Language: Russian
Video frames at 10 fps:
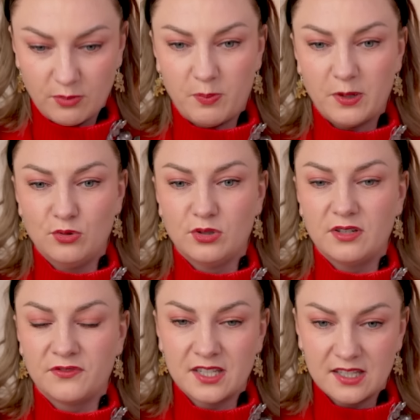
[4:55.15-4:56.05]

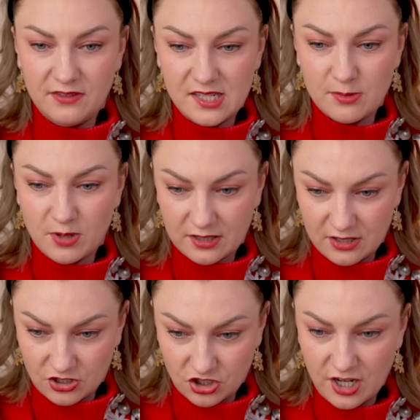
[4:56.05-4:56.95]
попадете в созависимые
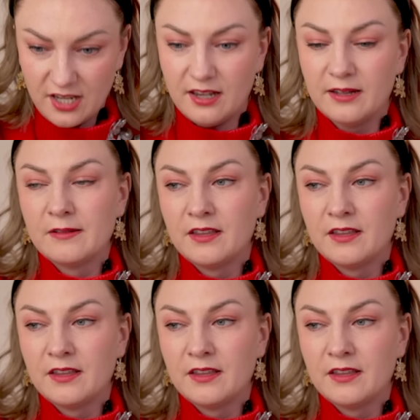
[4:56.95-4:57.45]
отношения –